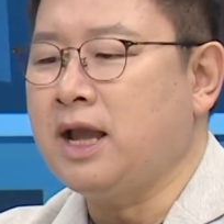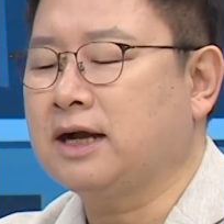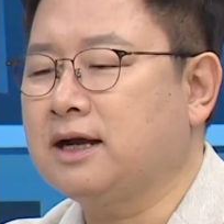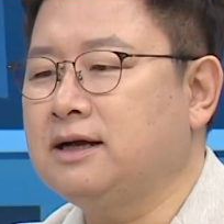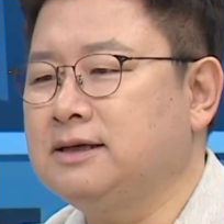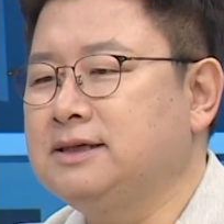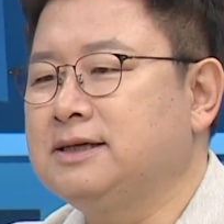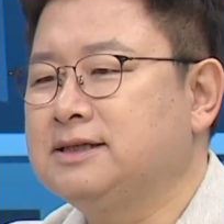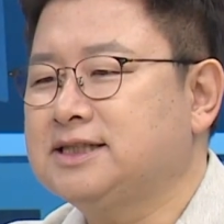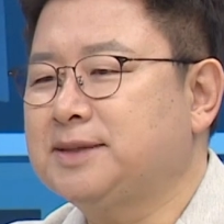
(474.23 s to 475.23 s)
아까
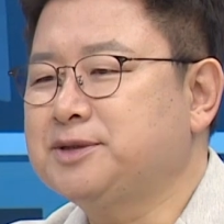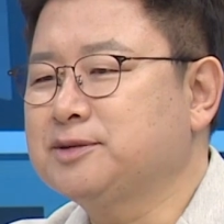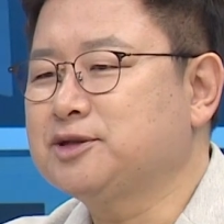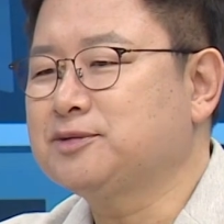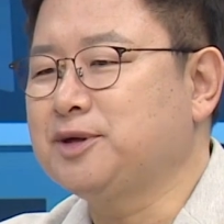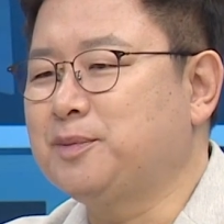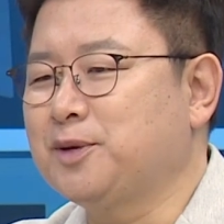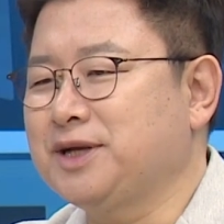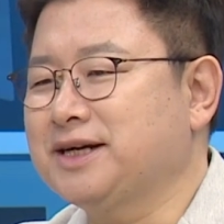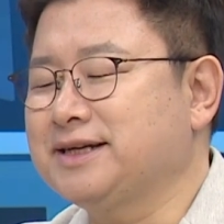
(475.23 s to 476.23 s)
삼성그룹
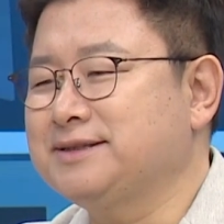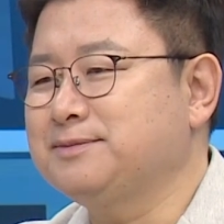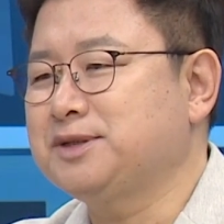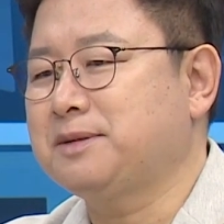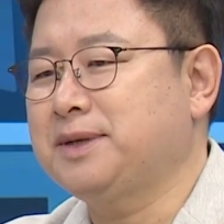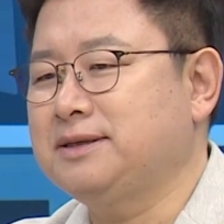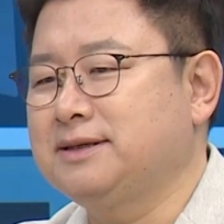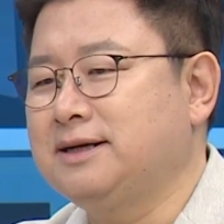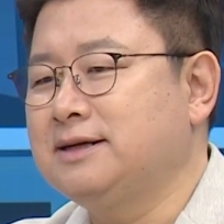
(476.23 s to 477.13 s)
연봉 이야기했습니다만